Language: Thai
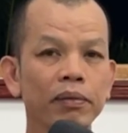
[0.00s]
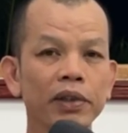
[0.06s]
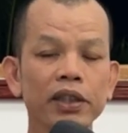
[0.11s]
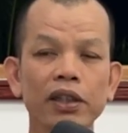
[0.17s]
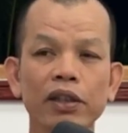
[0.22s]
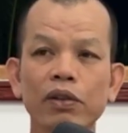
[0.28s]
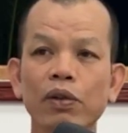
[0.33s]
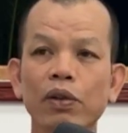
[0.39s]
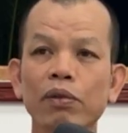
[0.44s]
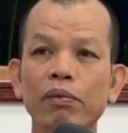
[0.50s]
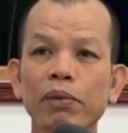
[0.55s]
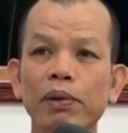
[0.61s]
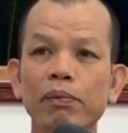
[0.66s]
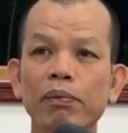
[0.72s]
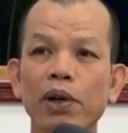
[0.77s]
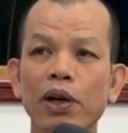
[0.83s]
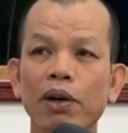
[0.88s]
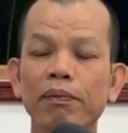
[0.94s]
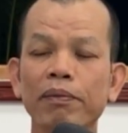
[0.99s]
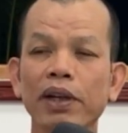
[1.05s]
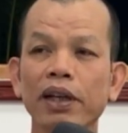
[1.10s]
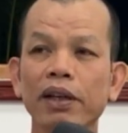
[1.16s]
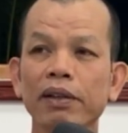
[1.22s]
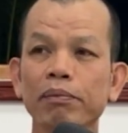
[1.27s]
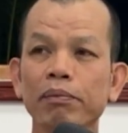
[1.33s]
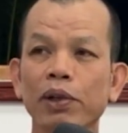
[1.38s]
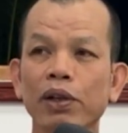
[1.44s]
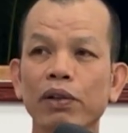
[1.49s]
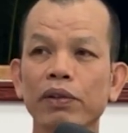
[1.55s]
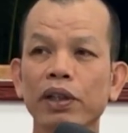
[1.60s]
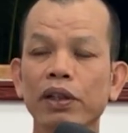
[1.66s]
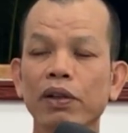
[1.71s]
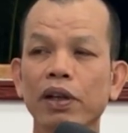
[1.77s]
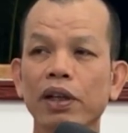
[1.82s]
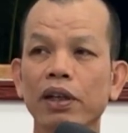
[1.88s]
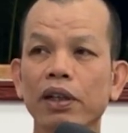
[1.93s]
ไม่ใช่คนผอมๆนะ บอก
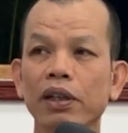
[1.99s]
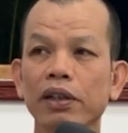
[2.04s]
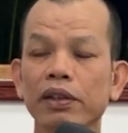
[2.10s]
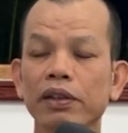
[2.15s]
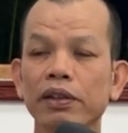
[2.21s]
ไว้ก่อน